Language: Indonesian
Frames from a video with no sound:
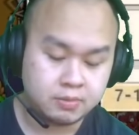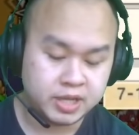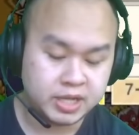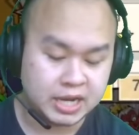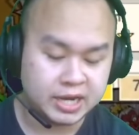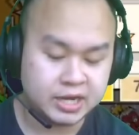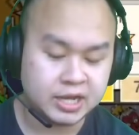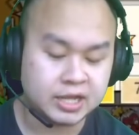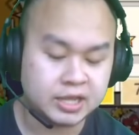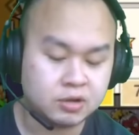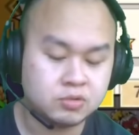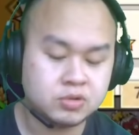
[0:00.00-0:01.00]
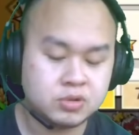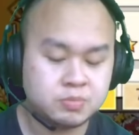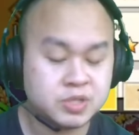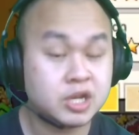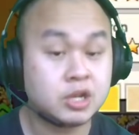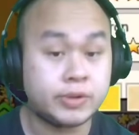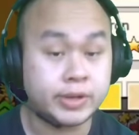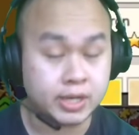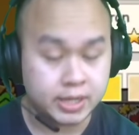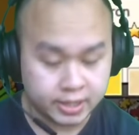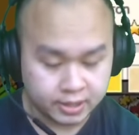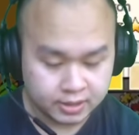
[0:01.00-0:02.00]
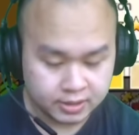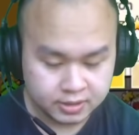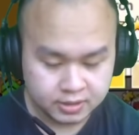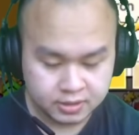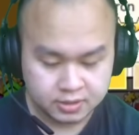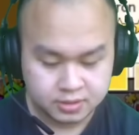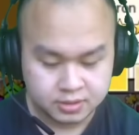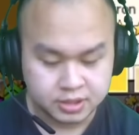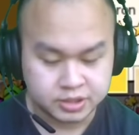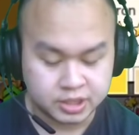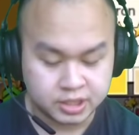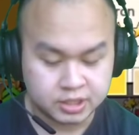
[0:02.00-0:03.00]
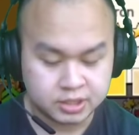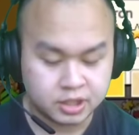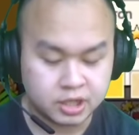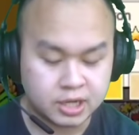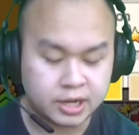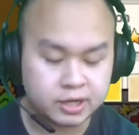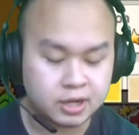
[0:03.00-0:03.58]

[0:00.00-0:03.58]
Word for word: Bagi kalian yang nggak tahu bisa di quick clear di sini. Jadi kalian